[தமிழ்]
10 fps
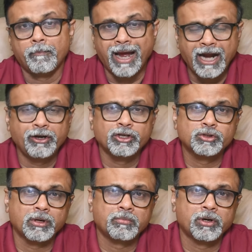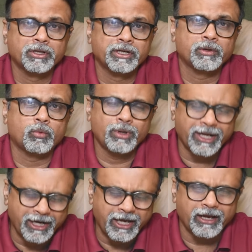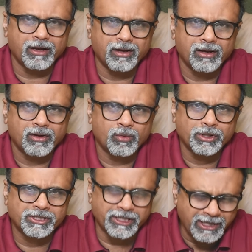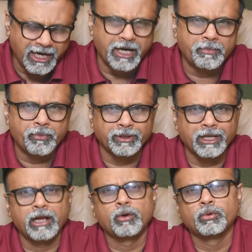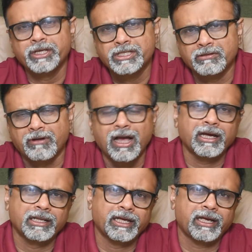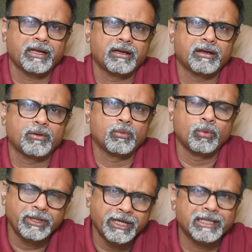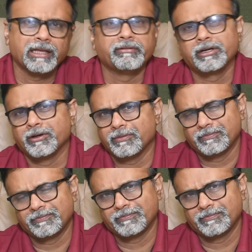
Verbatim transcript: பேட் நியூஸ் வரும்போது உடனே ஒரு சின்ன டிப்பு வந்தாலே குதிச்சு வாங்கிறத உறுதியாக தவிர்க்கணும்